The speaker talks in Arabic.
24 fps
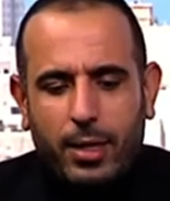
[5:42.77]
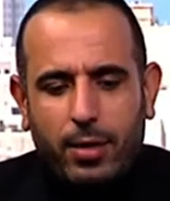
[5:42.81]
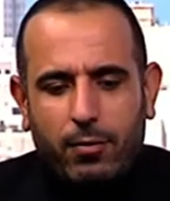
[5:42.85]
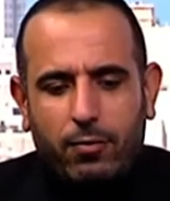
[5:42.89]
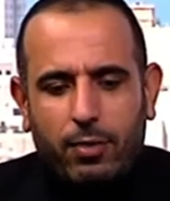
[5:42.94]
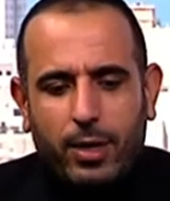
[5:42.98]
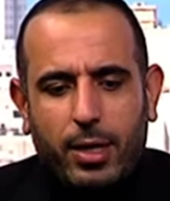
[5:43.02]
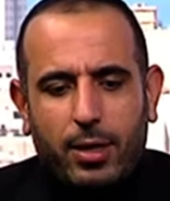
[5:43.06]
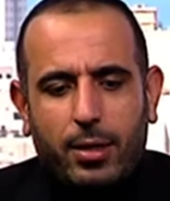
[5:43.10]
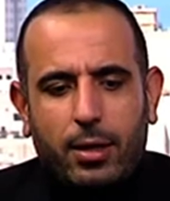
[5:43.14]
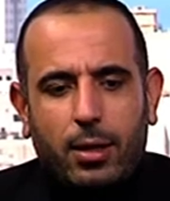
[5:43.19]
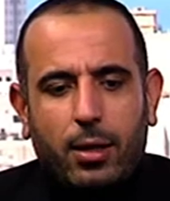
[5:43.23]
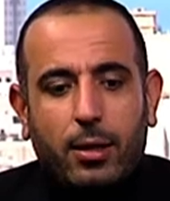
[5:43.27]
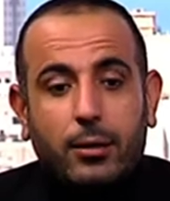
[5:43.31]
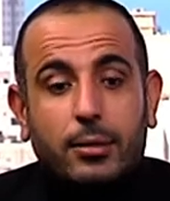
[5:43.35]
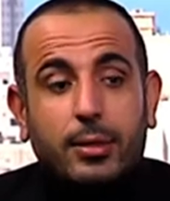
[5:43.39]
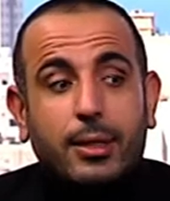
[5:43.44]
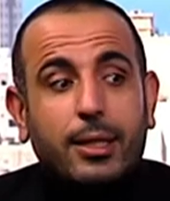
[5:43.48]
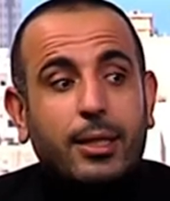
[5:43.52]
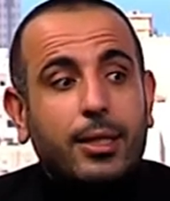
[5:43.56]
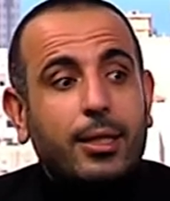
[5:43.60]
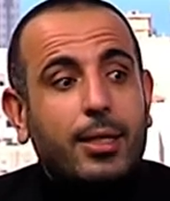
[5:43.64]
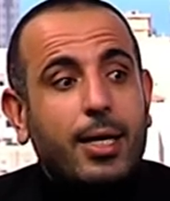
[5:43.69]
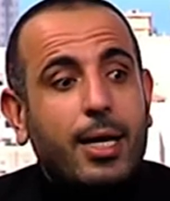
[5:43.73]

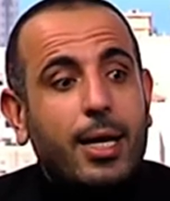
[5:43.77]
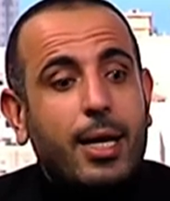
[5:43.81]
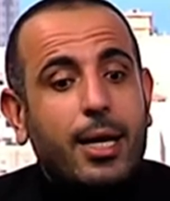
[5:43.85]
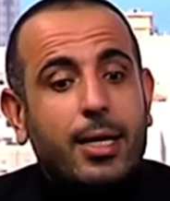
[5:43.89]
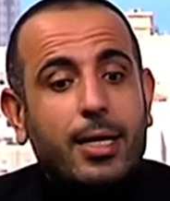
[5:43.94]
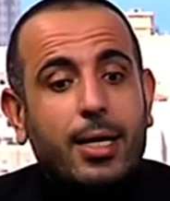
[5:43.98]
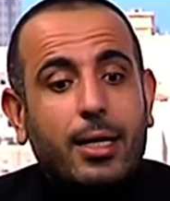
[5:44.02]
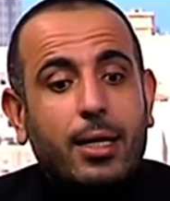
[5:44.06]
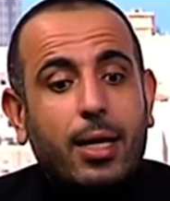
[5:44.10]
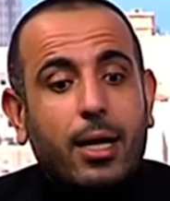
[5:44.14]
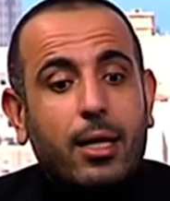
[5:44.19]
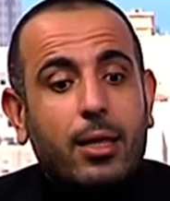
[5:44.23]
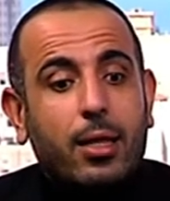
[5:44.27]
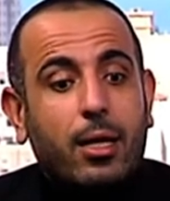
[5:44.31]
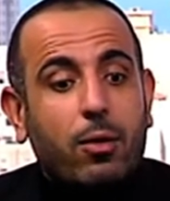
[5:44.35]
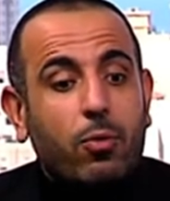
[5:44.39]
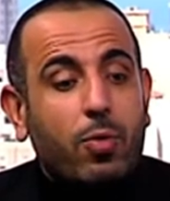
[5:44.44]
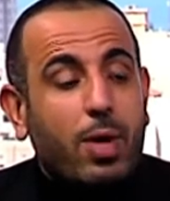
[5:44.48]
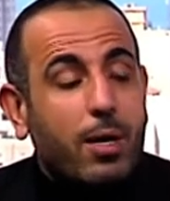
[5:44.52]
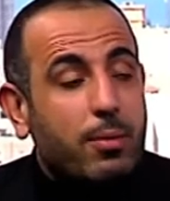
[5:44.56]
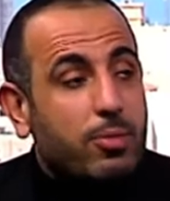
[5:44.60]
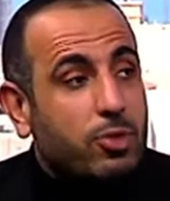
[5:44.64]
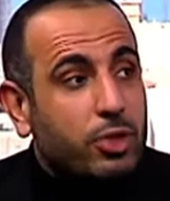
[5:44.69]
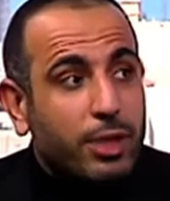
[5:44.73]
فالقضية يعني
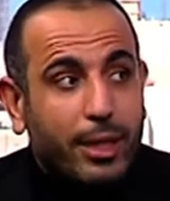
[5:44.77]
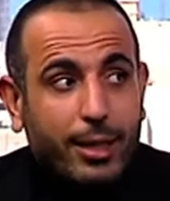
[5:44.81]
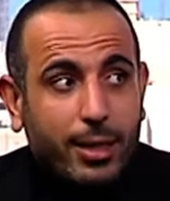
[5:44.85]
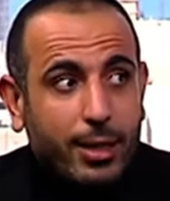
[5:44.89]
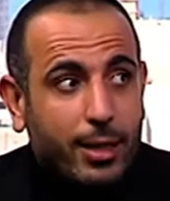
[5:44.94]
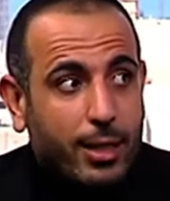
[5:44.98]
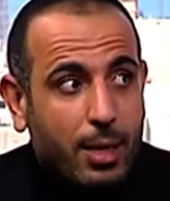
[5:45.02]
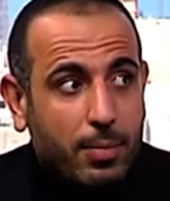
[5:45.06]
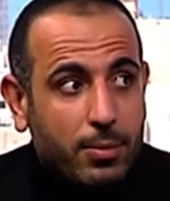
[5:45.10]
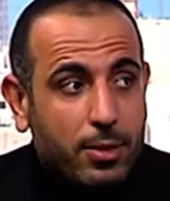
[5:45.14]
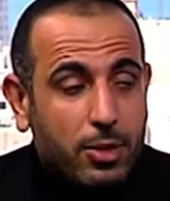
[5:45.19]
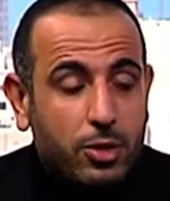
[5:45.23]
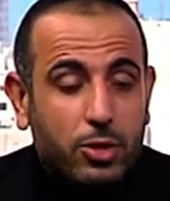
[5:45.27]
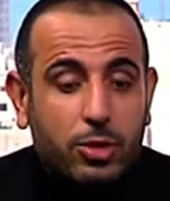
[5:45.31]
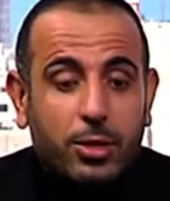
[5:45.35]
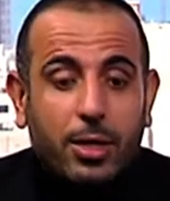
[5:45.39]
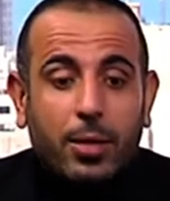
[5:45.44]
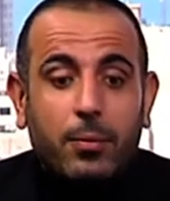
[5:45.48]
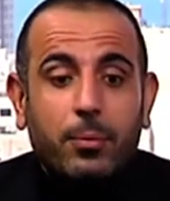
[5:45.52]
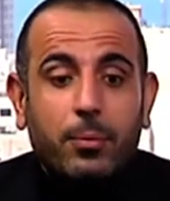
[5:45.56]
أثروها بشكل كبير جدا